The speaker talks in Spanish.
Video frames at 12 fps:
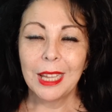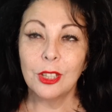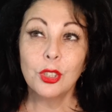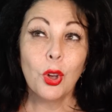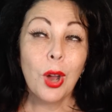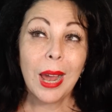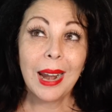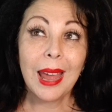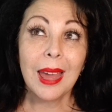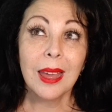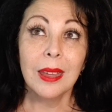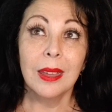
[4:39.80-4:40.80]
Y
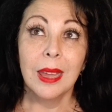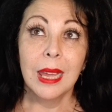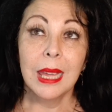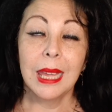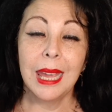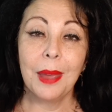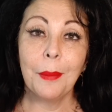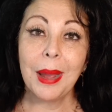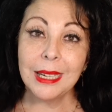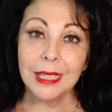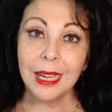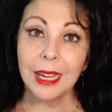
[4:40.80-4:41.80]
ojalá que
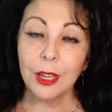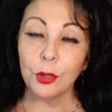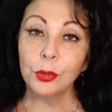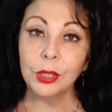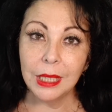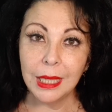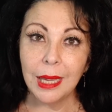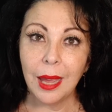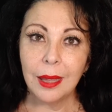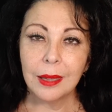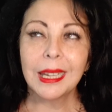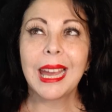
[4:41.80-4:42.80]
Marjorie un
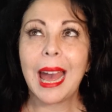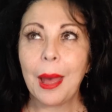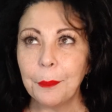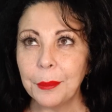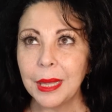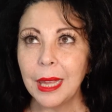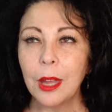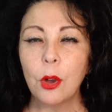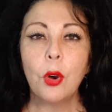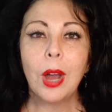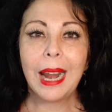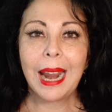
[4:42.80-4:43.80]
día cambie,
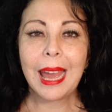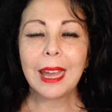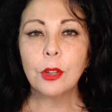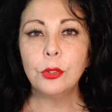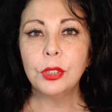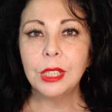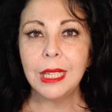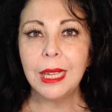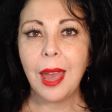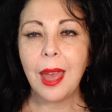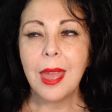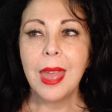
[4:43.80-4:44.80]
ojalá que un
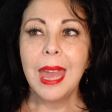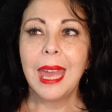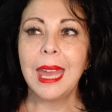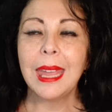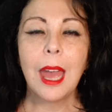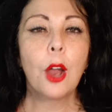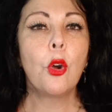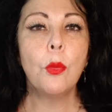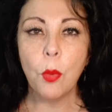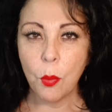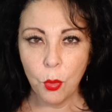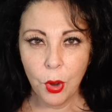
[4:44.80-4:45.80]
día ella
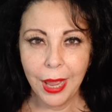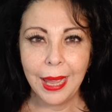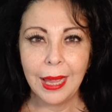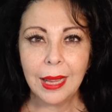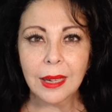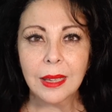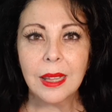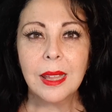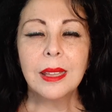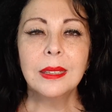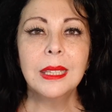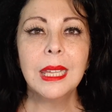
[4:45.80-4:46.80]
como mujer
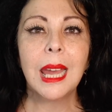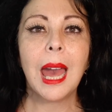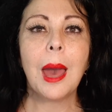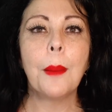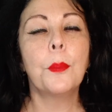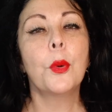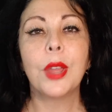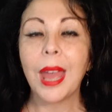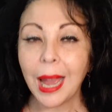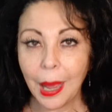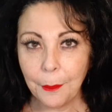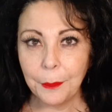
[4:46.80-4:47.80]
diga voy
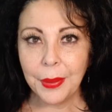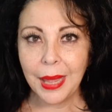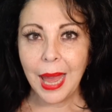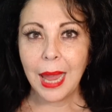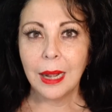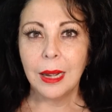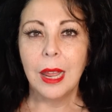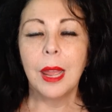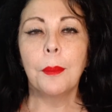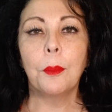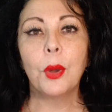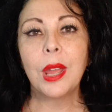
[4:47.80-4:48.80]
a cambiar,
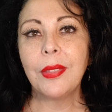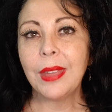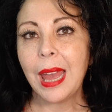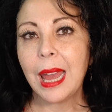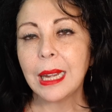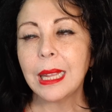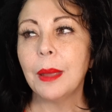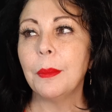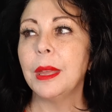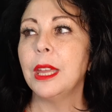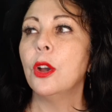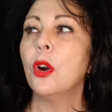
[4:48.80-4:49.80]
voy a dejar que
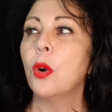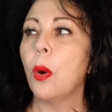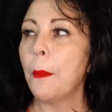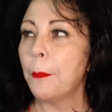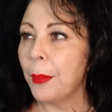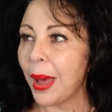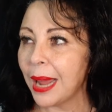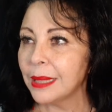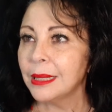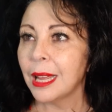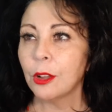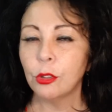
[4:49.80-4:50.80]
mi hijo
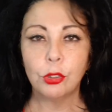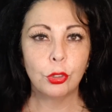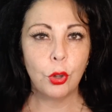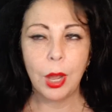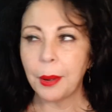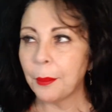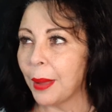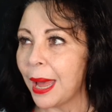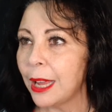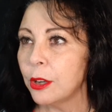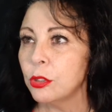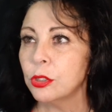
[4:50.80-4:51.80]
comparta con sus
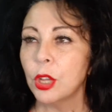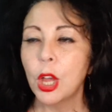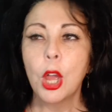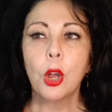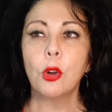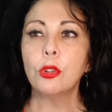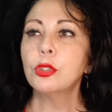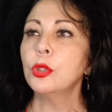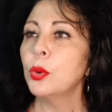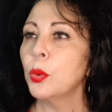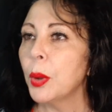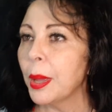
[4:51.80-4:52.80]
hermanos, con su
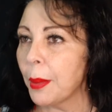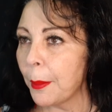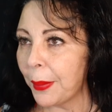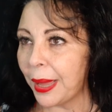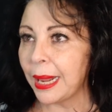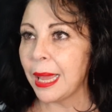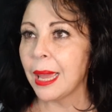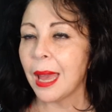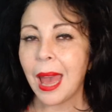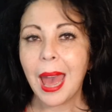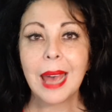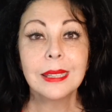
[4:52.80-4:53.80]
nueva
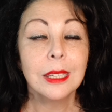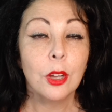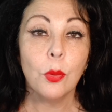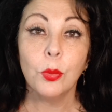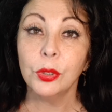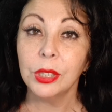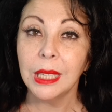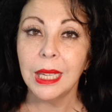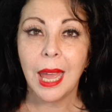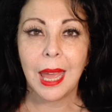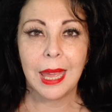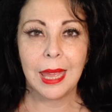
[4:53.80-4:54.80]
pareja, así como un
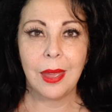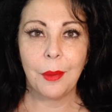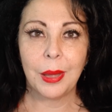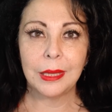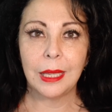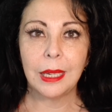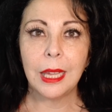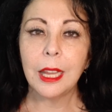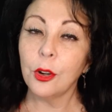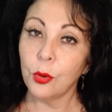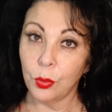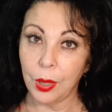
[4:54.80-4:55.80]
día ella va a
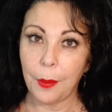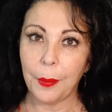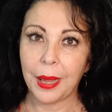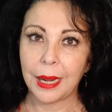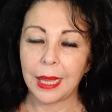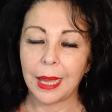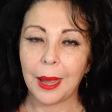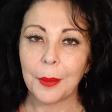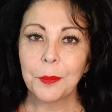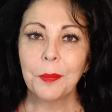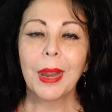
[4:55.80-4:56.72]
tener una pareja.